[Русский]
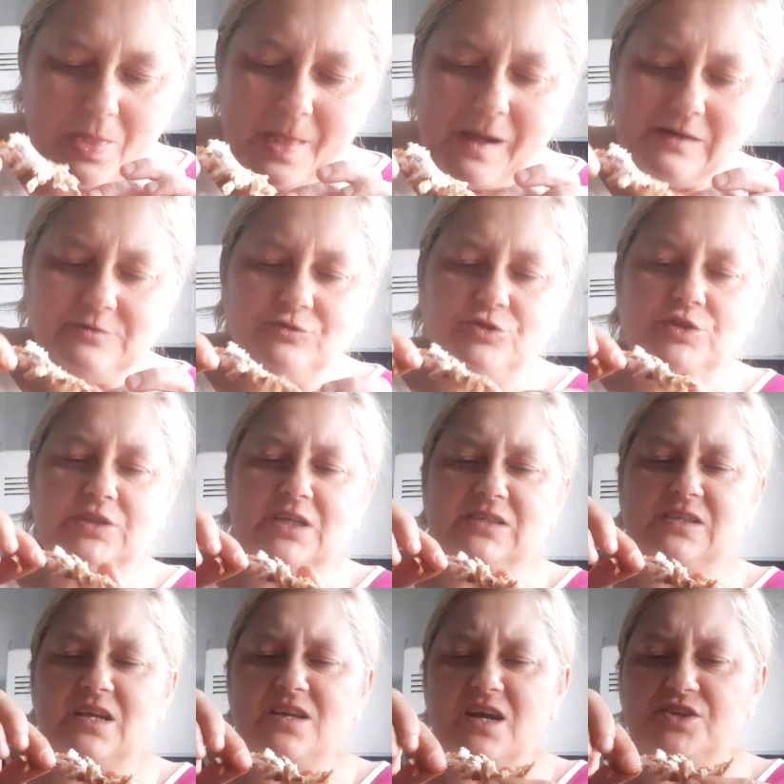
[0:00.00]
Оно же не
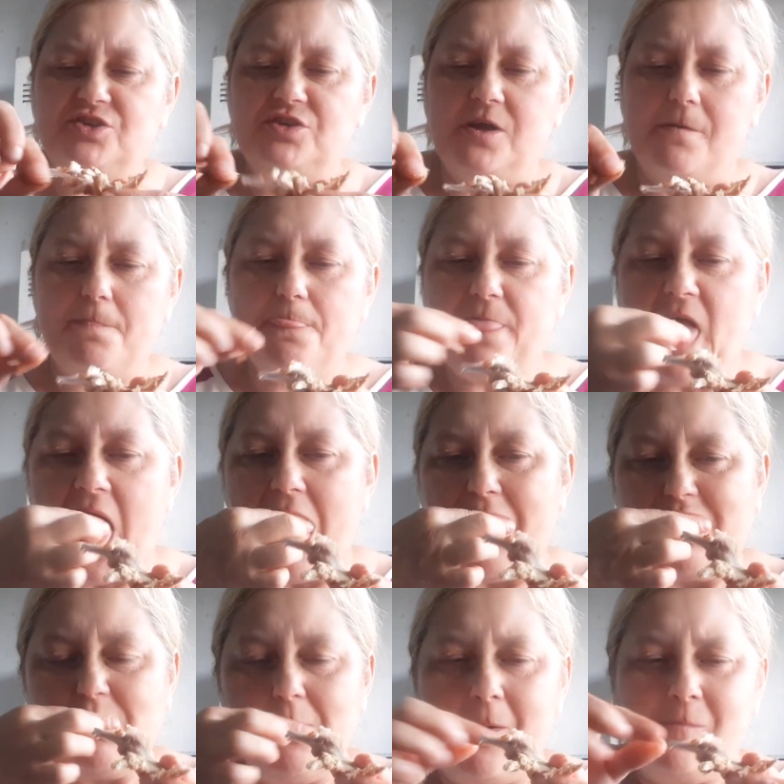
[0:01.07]
настоящее.
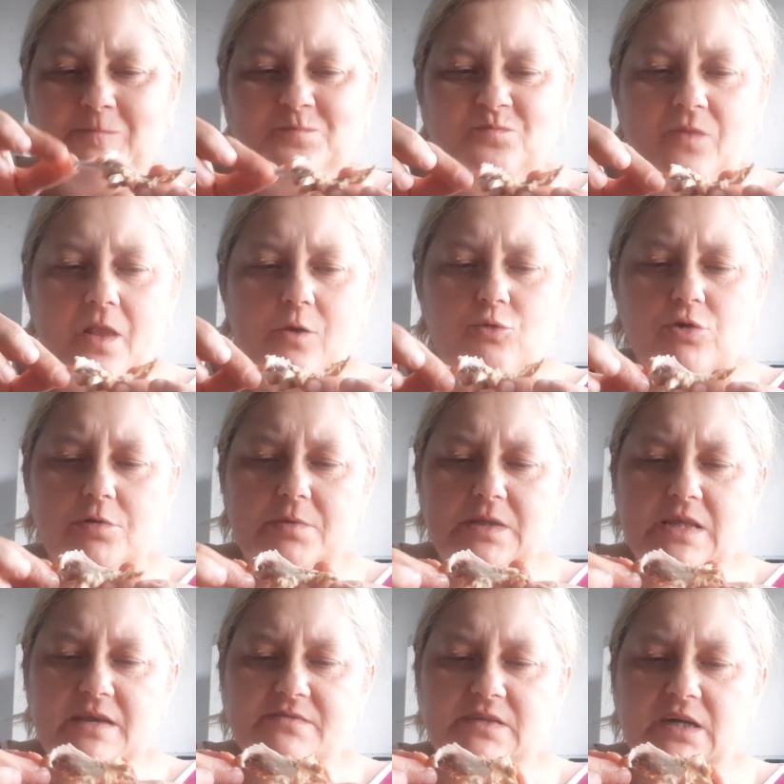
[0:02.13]

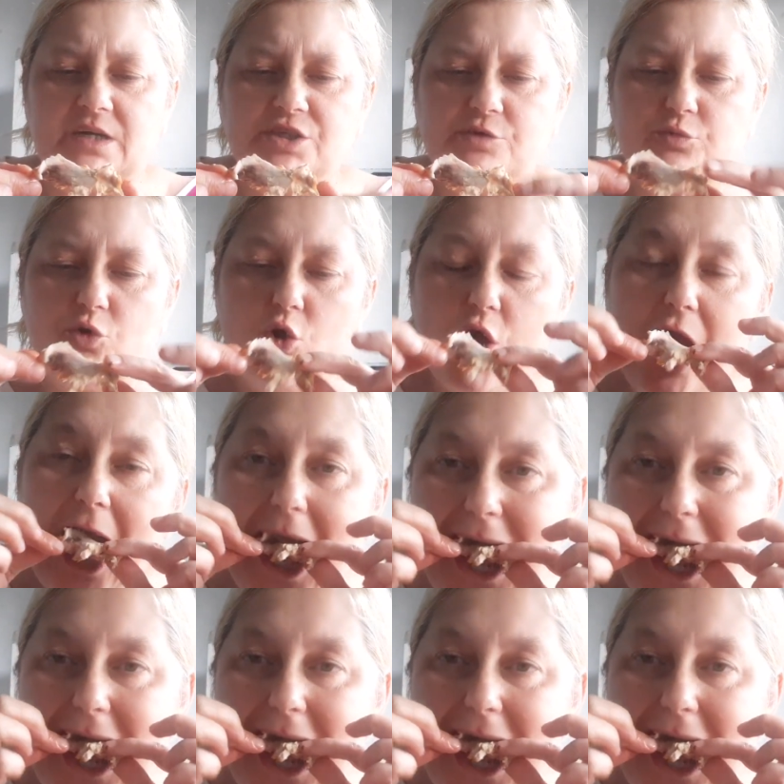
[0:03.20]
Кормленное всякой чепухой.